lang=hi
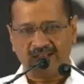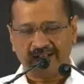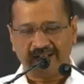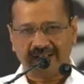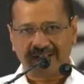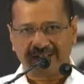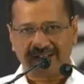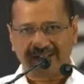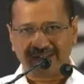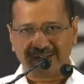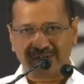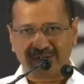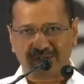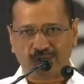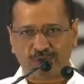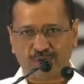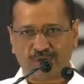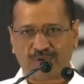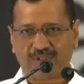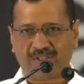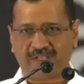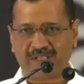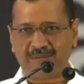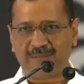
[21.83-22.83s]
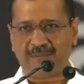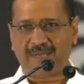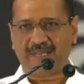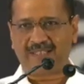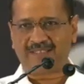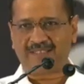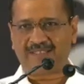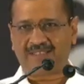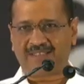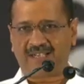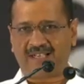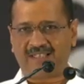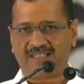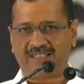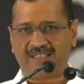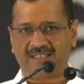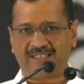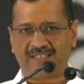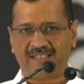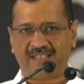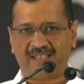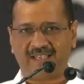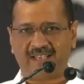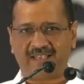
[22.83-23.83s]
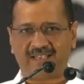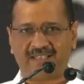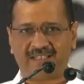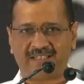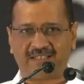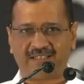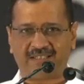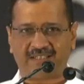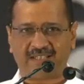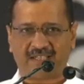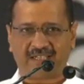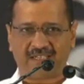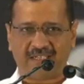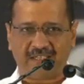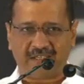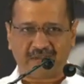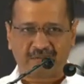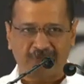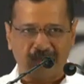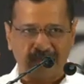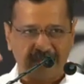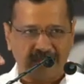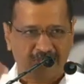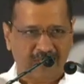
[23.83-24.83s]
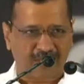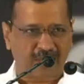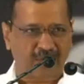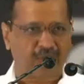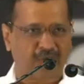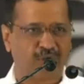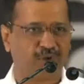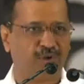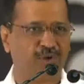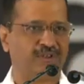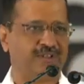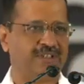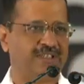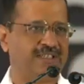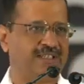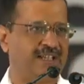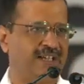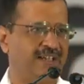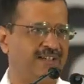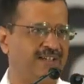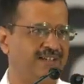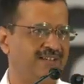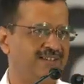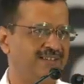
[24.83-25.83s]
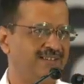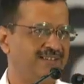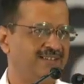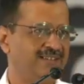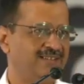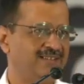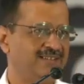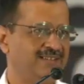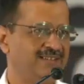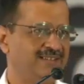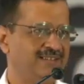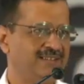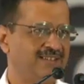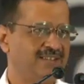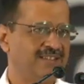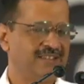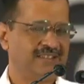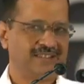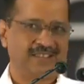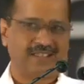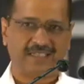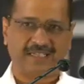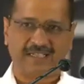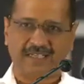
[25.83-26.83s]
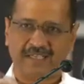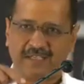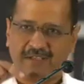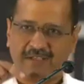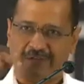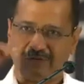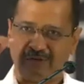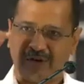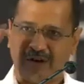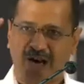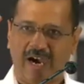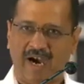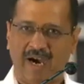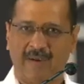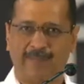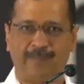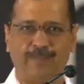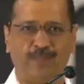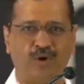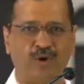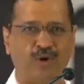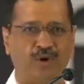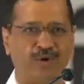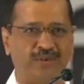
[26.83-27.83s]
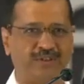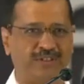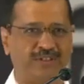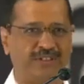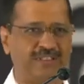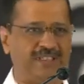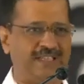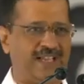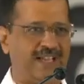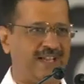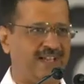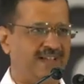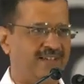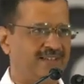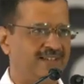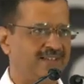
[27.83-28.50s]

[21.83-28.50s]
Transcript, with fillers: लेकिन दुख की बात ज़्यादा ये है कि तकलीफ मेरे को होती है तकलीफ आपको होती है